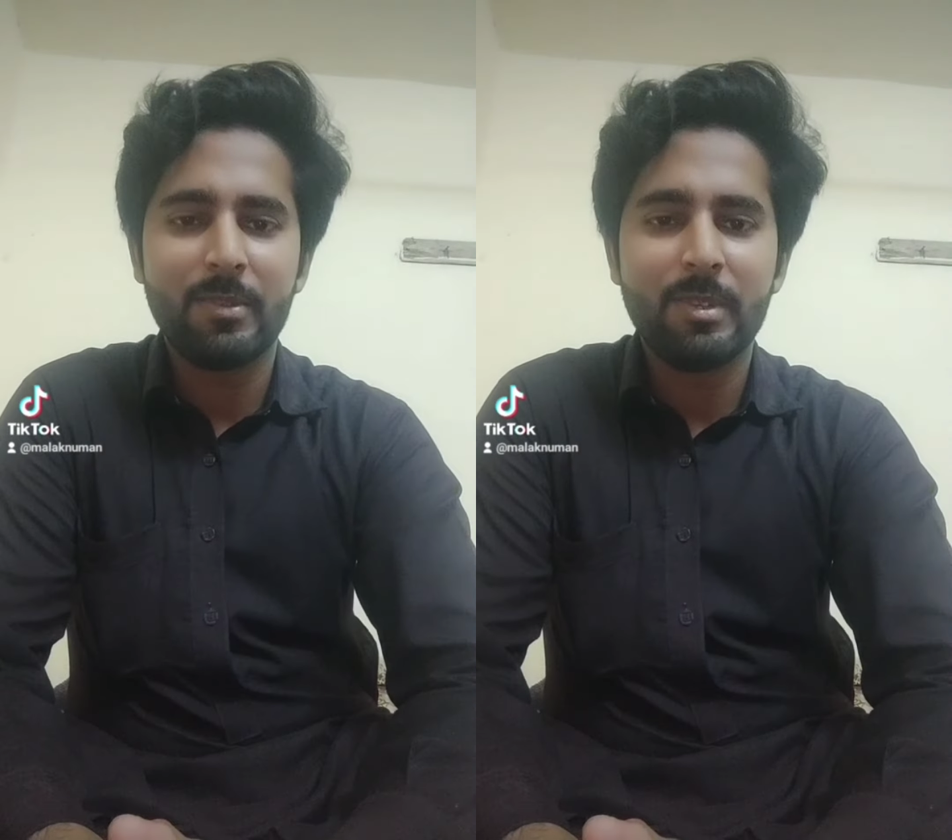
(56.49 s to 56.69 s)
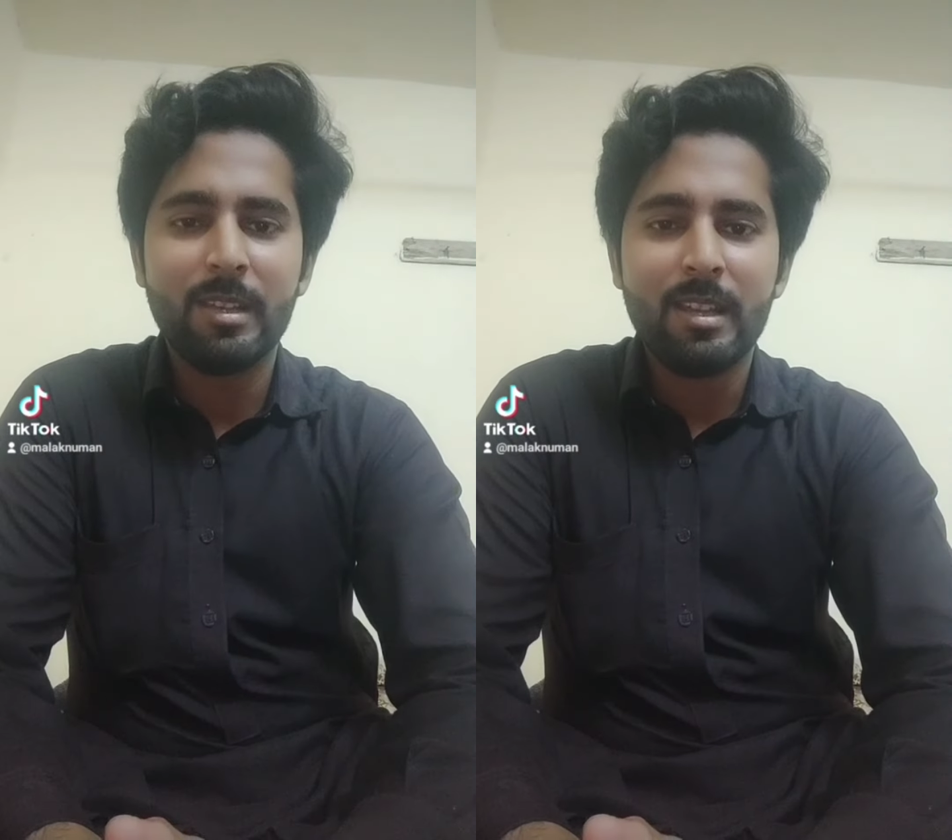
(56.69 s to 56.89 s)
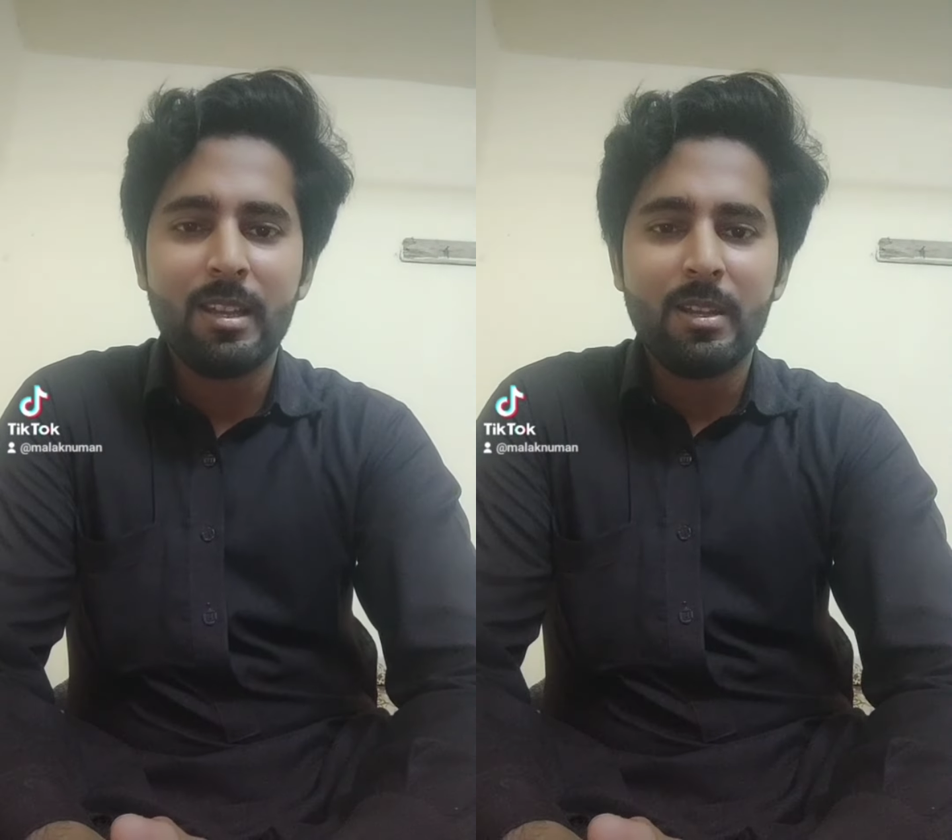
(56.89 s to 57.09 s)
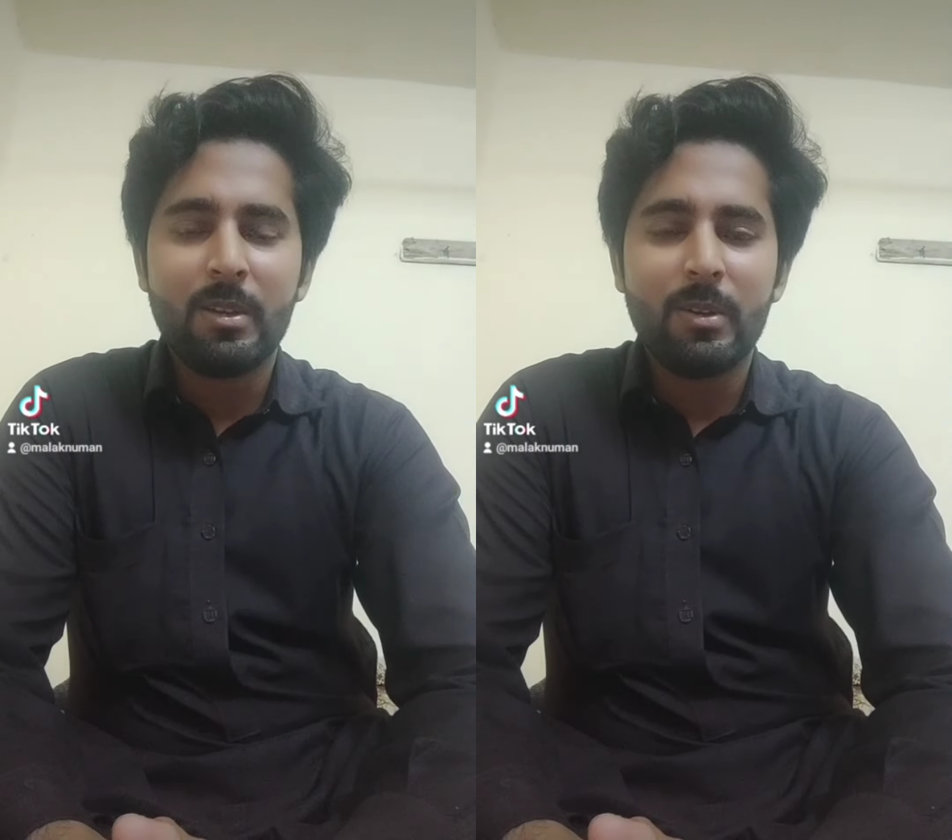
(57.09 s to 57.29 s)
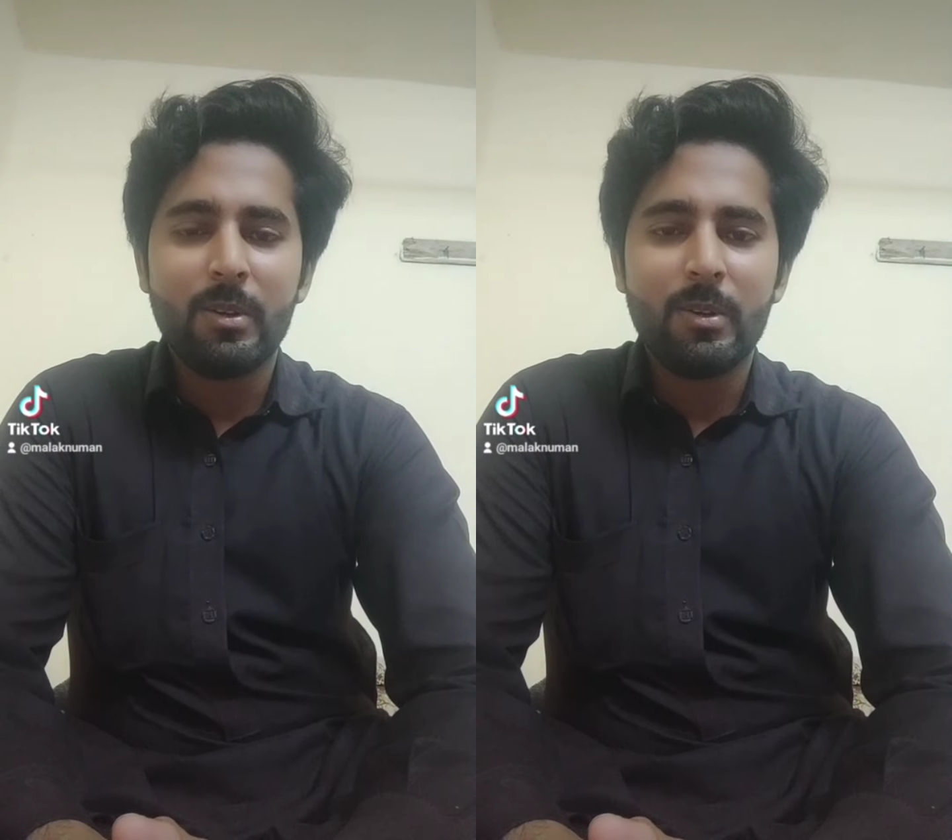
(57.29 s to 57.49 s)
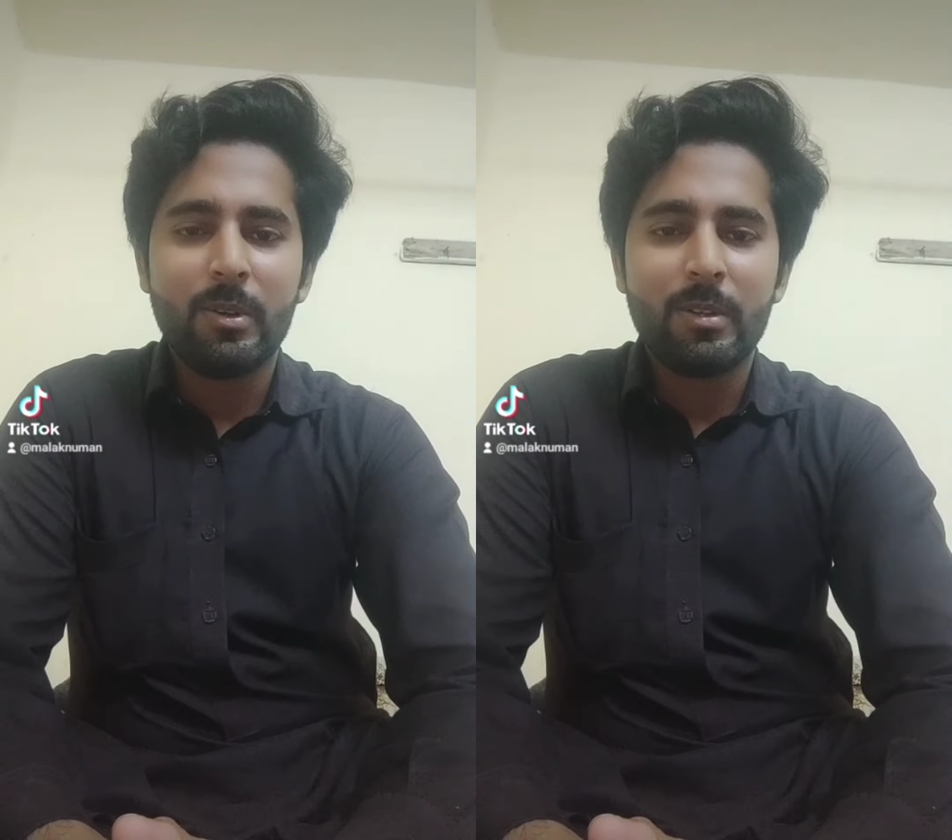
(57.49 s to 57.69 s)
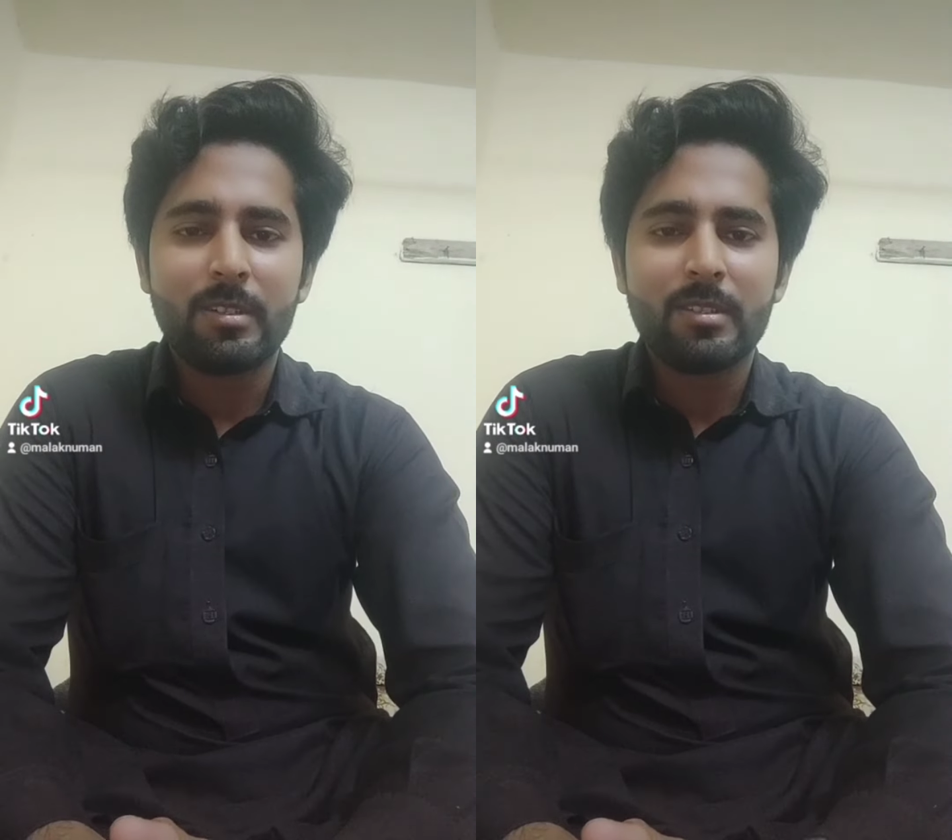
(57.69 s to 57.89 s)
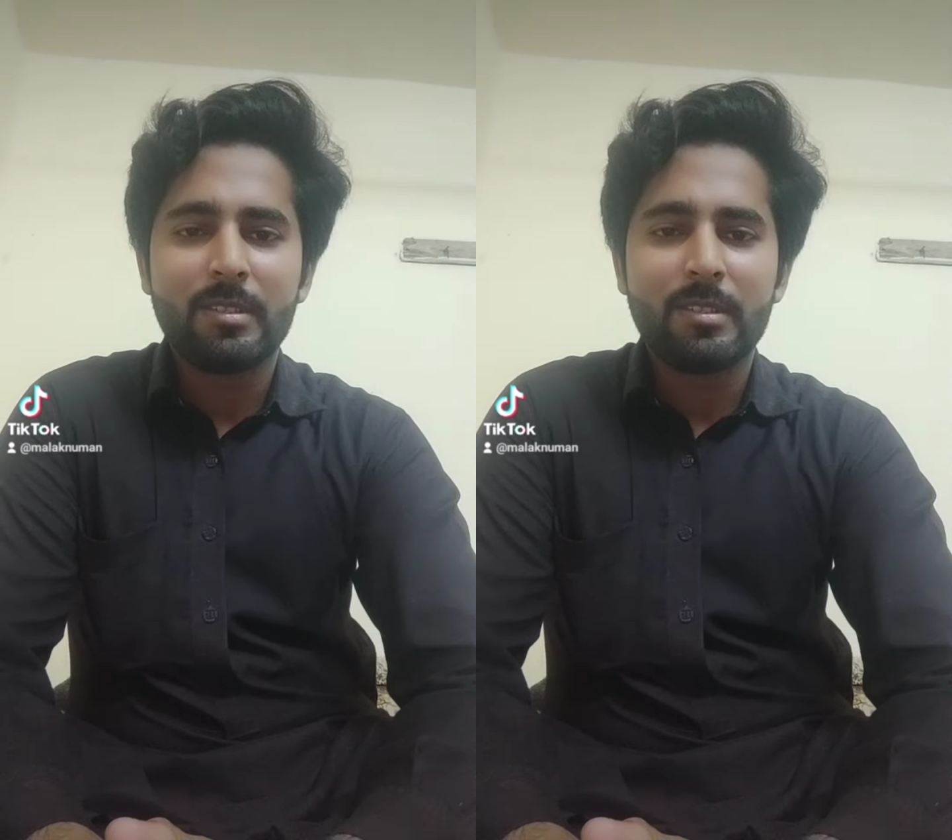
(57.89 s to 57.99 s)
हूँ और